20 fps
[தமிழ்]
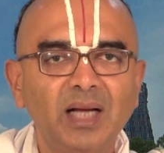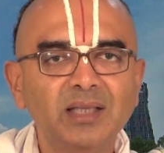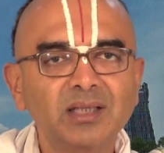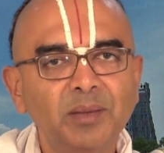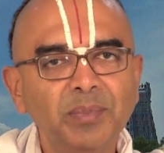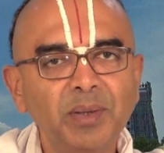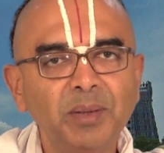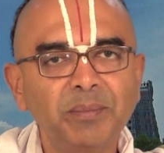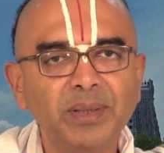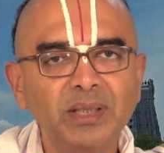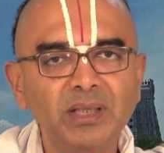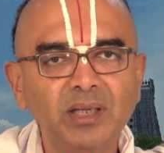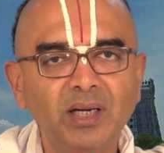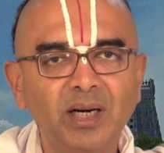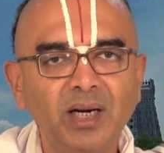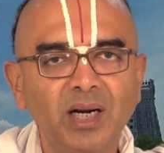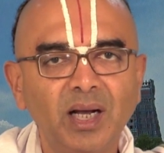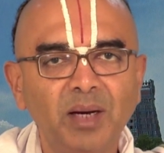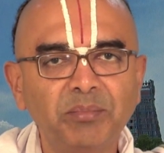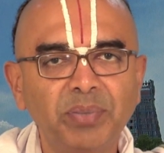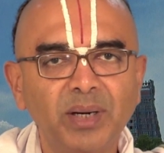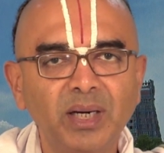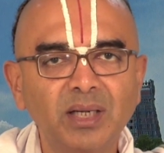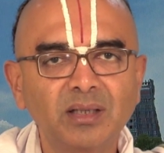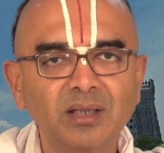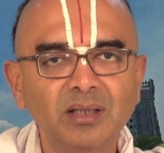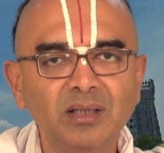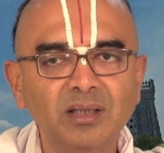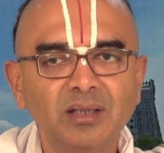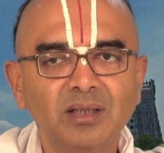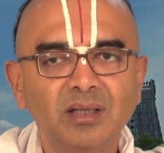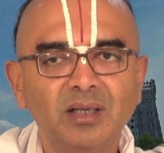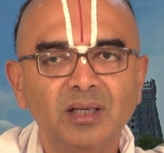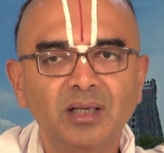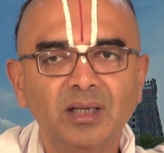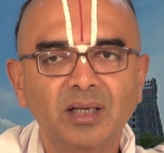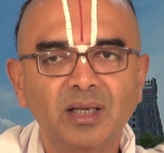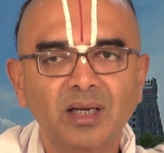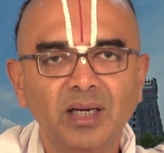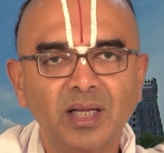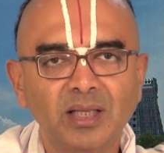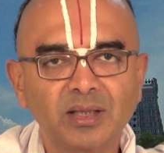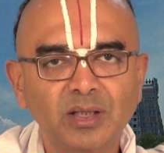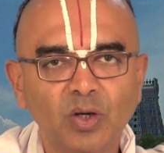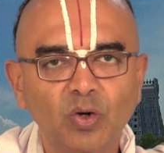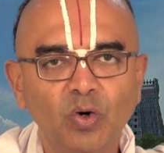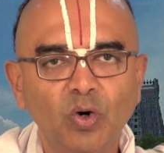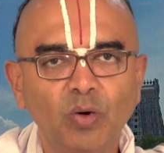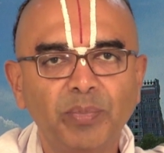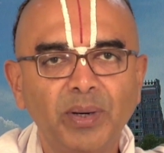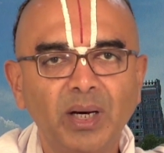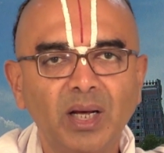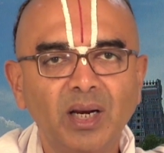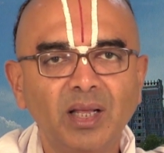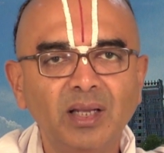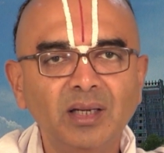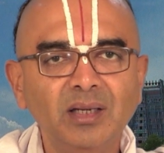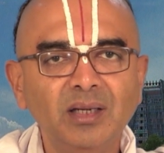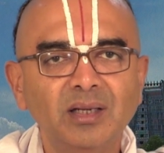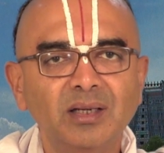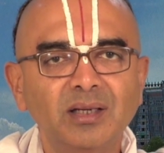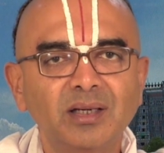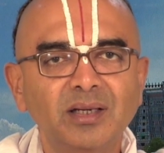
அதுக்கப்புறம் பதினேழாம் பாட்டு நந்தகோபாலன்